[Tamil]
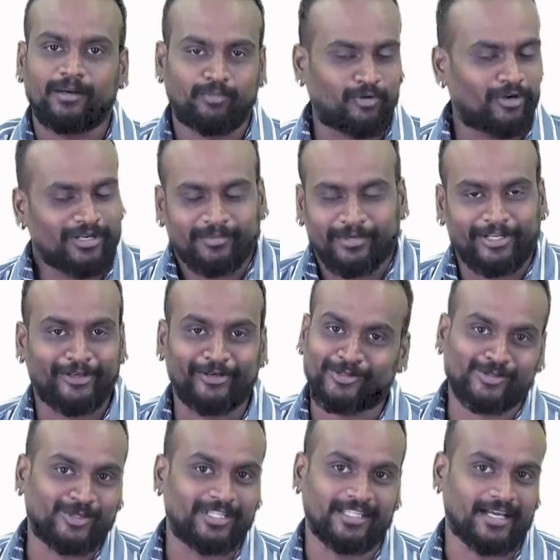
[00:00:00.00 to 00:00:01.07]
போன மாதிரியோ
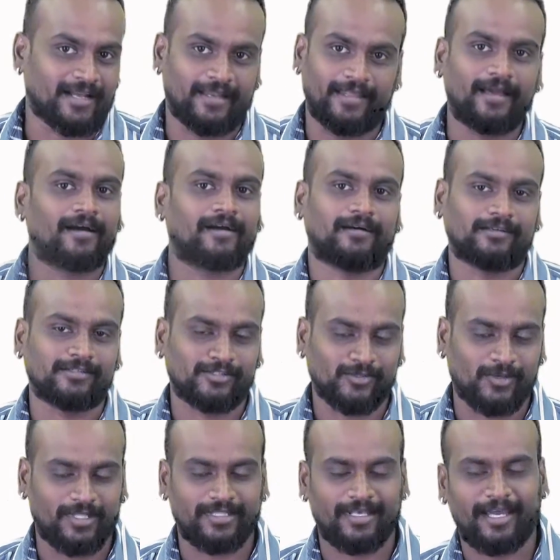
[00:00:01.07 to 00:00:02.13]
சொல்லியிருந்தாங்க இல்லையா ஸோ
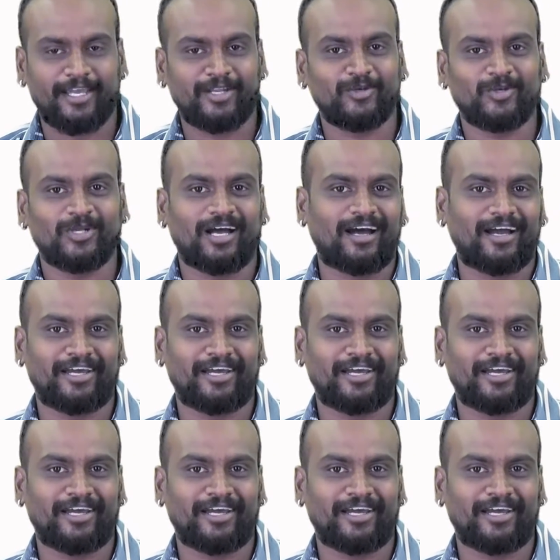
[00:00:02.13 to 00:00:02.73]
அந்த ஐநூறு